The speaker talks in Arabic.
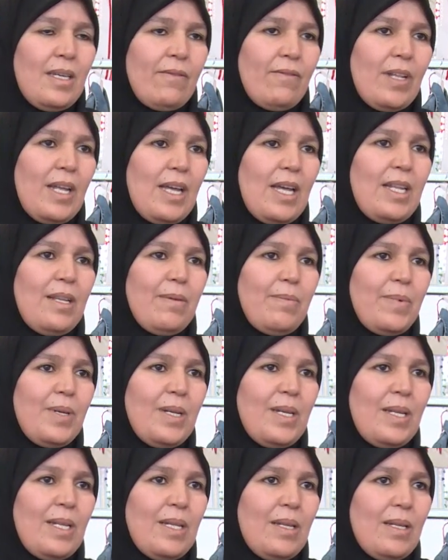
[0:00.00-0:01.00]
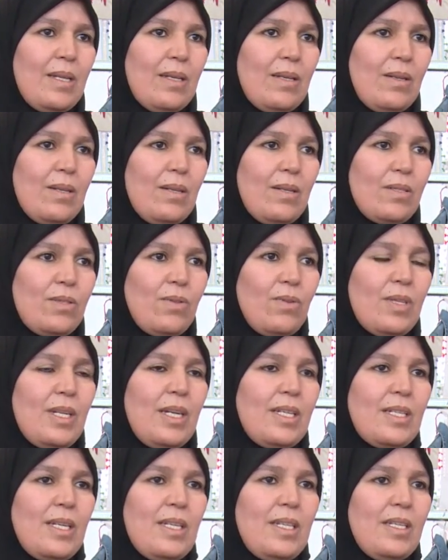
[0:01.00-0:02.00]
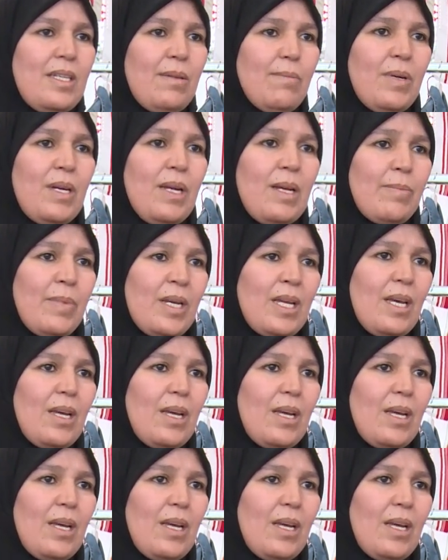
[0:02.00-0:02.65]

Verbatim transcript: في الغالب الصناع آه، آه، التقليديين ما,